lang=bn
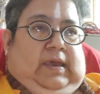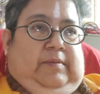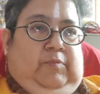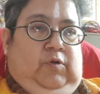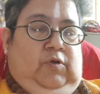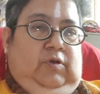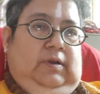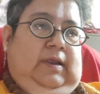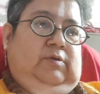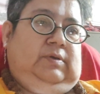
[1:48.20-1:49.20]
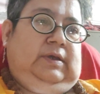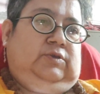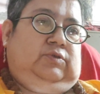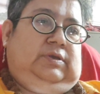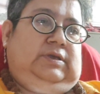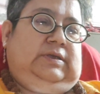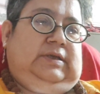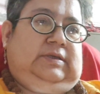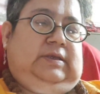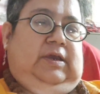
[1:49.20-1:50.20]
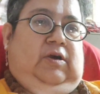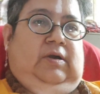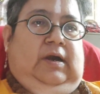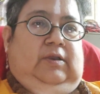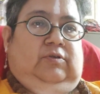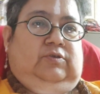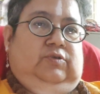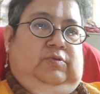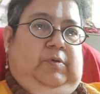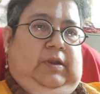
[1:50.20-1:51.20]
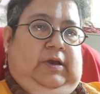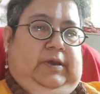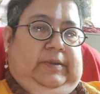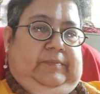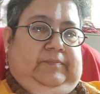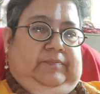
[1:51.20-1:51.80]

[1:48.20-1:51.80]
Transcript: এই মঙ্গল রাহুকে জ্যোতিষশাস্ত্রে অঙ্গারক যোগ বলা হয়